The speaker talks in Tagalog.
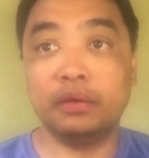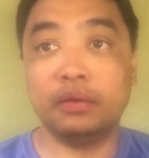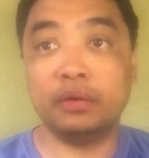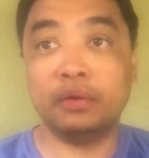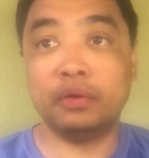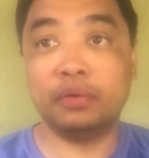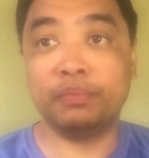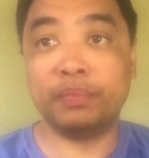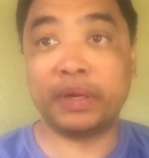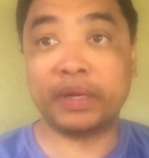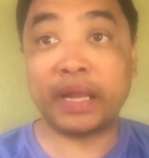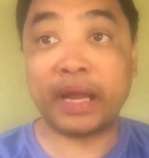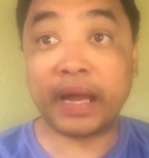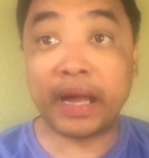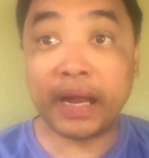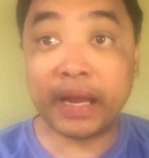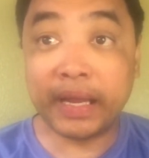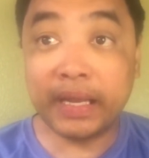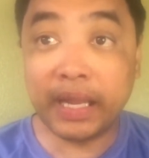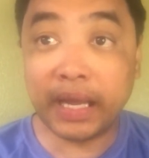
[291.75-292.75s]
O, oh,
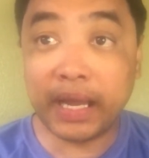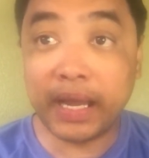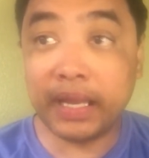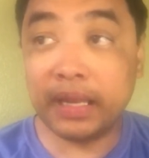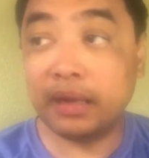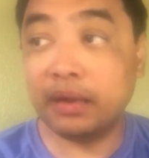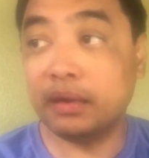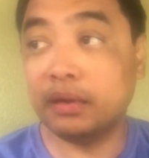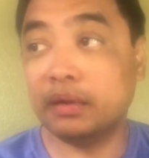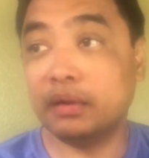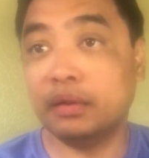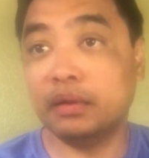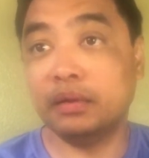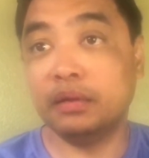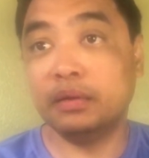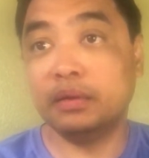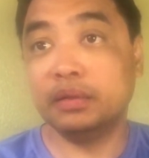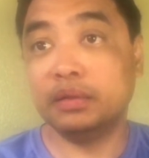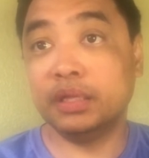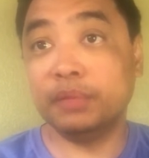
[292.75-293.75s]
nangangalakal.
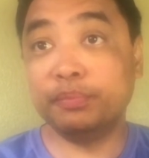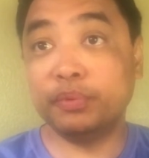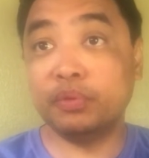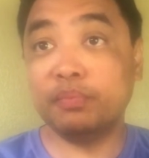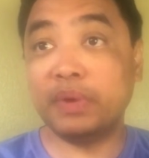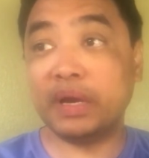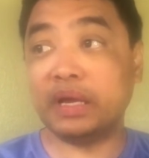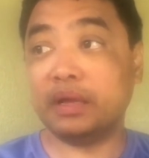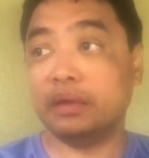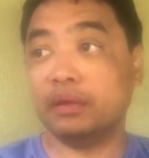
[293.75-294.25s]
Di po ba?